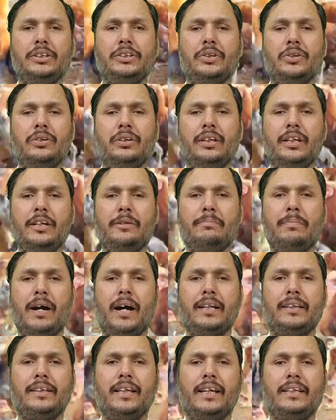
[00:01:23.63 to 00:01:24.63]
छोटी
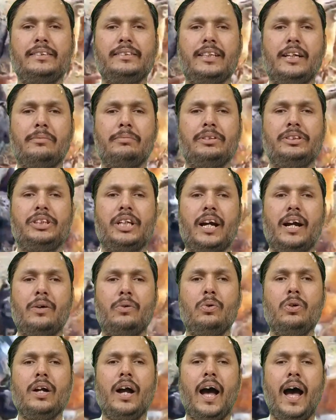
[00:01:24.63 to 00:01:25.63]
बातें
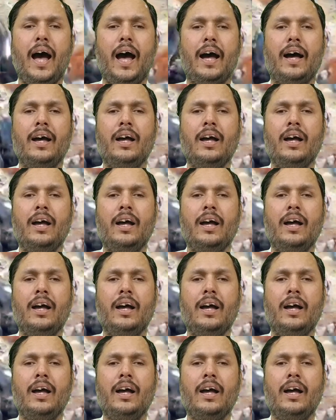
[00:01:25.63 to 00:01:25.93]
समझाऊंगा